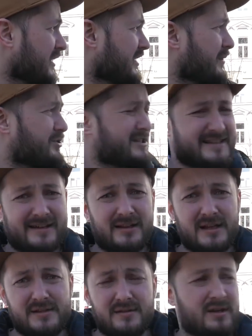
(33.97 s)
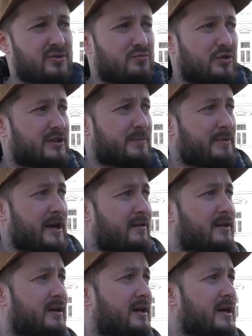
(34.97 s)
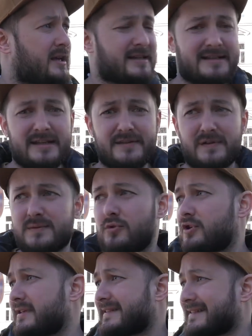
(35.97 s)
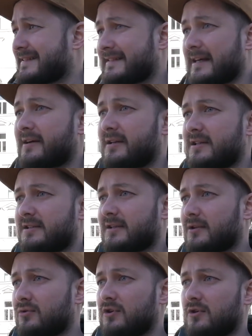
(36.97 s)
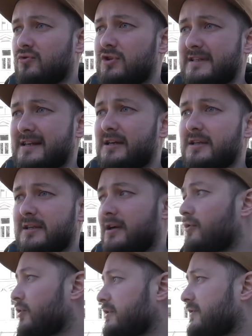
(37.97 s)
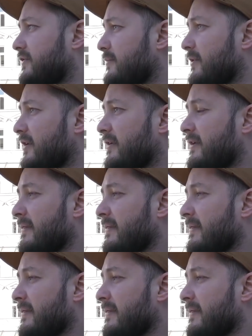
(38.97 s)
Я вообще согласен, я думаю, это правильно. Если есть возможность закрыть страну, ее нужно закрыть на какое-то время.